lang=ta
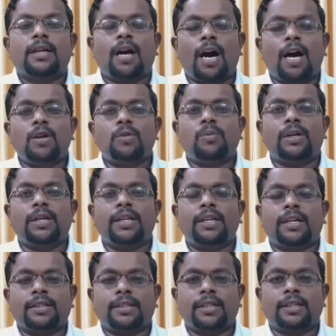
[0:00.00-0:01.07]
காணும்படி
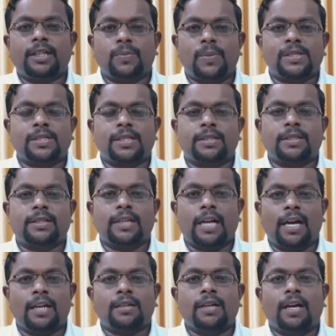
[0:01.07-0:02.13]
கர்த்தர் கிருபை
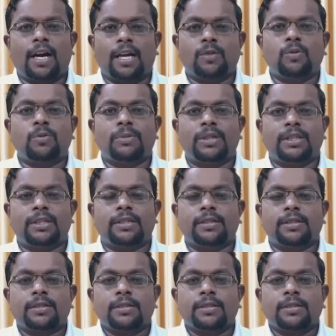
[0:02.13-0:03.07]
செய்திருக்கிறார் அதுவும் இது